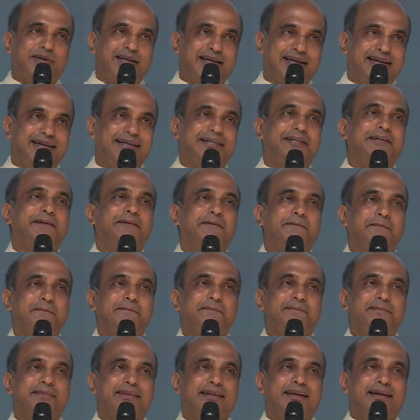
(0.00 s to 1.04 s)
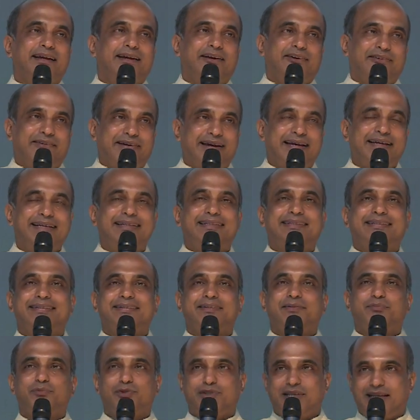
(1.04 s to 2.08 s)
पर हैं राइट right?
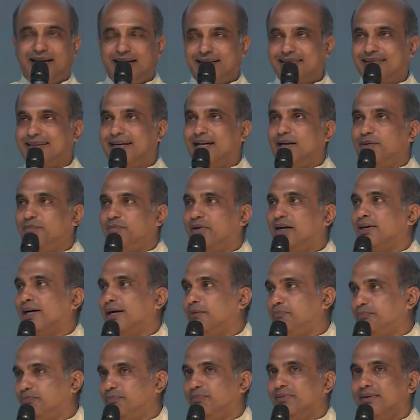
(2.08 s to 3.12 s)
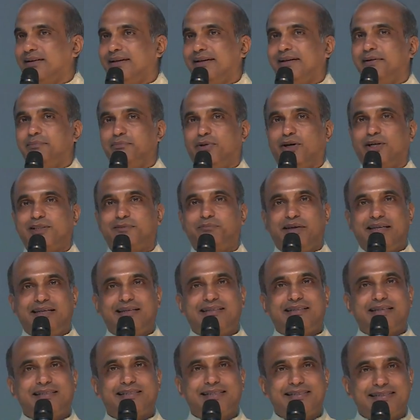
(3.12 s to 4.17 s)
मुझे लगता है हमारा आप बहुत
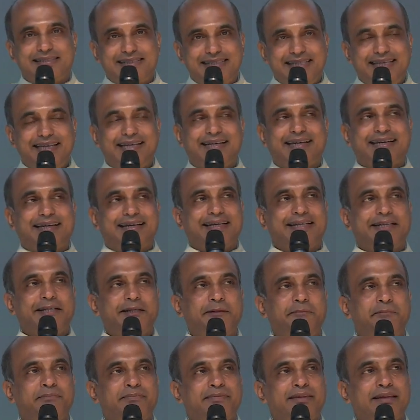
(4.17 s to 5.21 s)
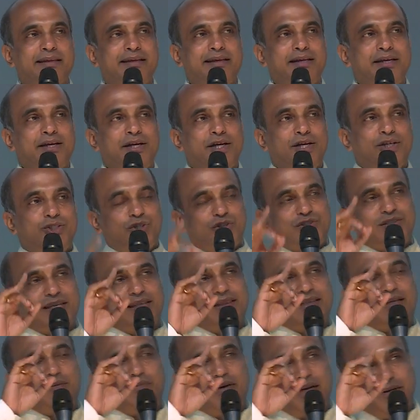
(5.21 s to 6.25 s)
मेडिटेशन सीख रहे हैं जो
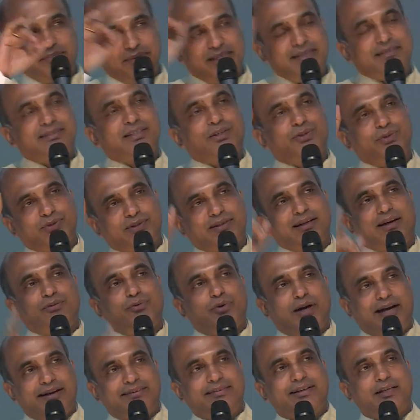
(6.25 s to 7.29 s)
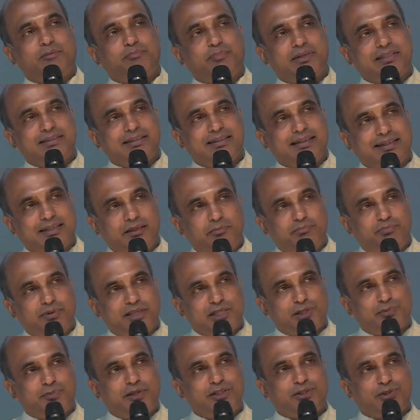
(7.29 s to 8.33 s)
चंद्रमा में ज़रूर वो हंड्रेड परसेंट
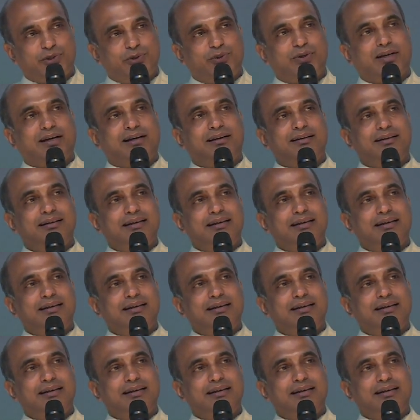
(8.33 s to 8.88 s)
अकम्प्लिशमेंट होगा